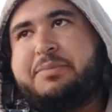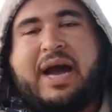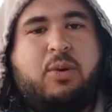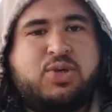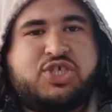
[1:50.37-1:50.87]

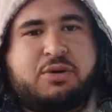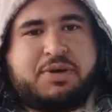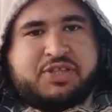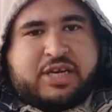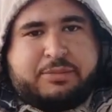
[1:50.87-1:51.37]
بيعاوز
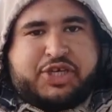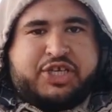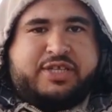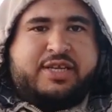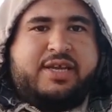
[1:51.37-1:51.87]
يخبطني انا
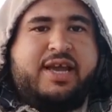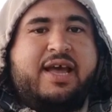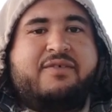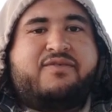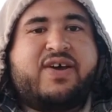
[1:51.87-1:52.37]
بيشدني
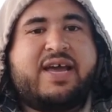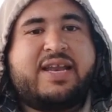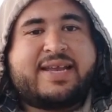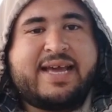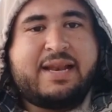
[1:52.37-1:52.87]

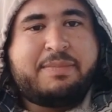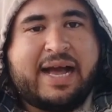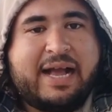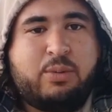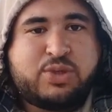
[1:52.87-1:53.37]
فالكلب
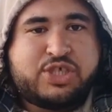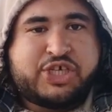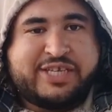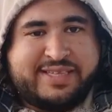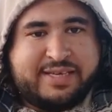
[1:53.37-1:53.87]
عاوز
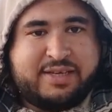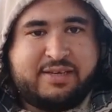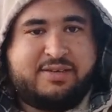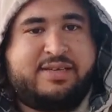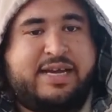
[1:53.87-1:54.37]

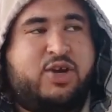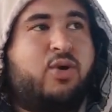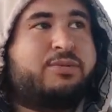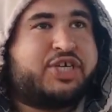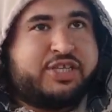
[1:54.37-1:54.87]
يشدني يعني
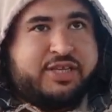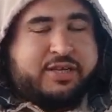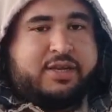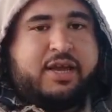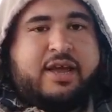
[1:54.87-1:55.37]
هو
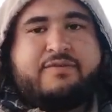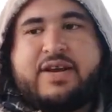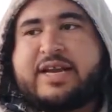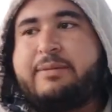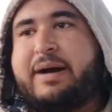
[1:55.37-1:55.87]
بيشدني
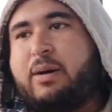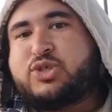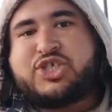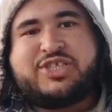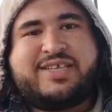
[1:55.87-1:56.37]
فالكلب
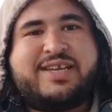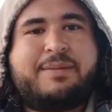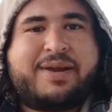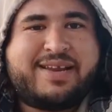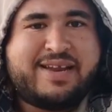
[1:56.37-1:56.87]
عاوز يشدني
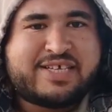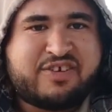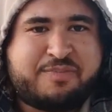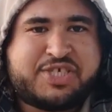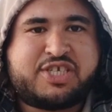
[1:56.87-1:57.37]
قام جه
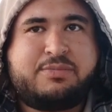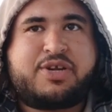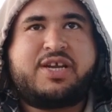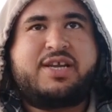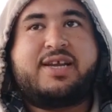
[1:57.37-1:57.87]
للاسف مسكني من
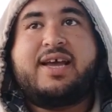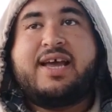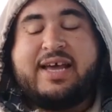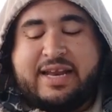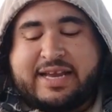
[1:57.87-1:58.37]
رجلي
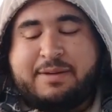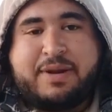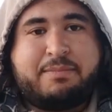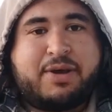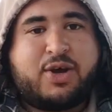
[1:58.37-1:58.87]
الكلب
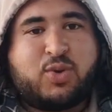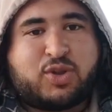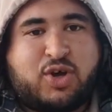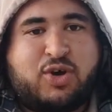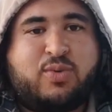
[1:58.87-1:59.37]
لما انا
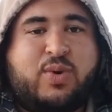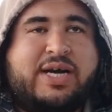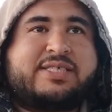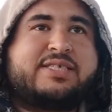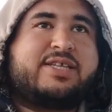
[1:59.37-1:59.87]
قلت اه
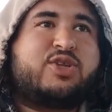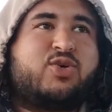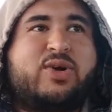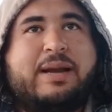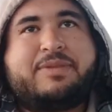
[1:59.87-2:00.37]
وحسيت ان
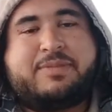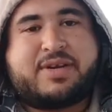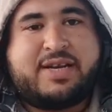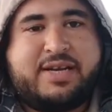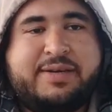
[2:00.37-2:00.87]
هو جابني من
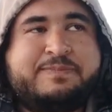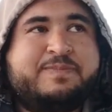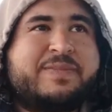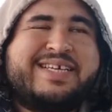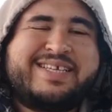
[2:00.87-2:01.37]
رجلي
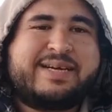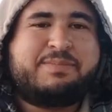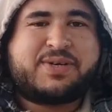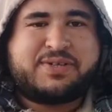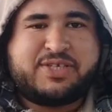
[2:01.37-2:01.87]
دي
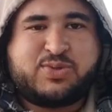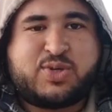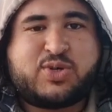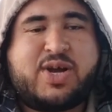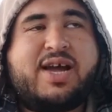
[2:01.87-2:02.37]
كان بره
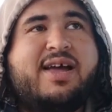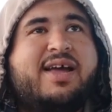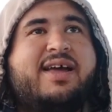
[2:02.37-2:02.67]
التصوير شويه